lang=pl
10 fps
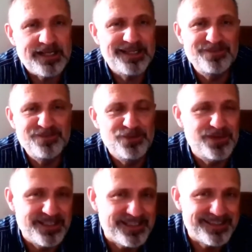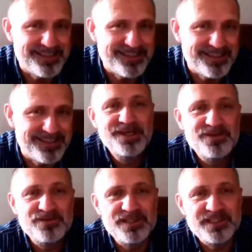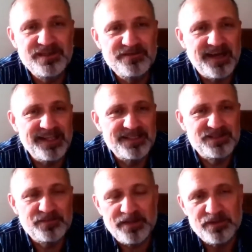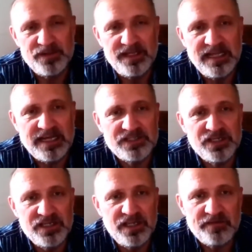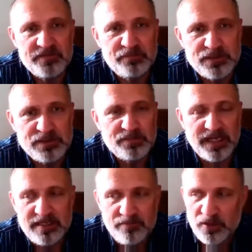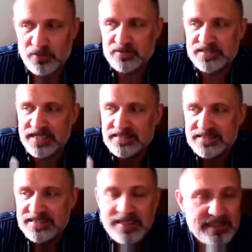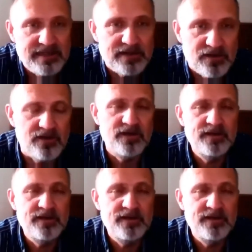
Ten miód jest uzyskiwany zupełnie inaczej, nie w sposób taki producencki, tylko,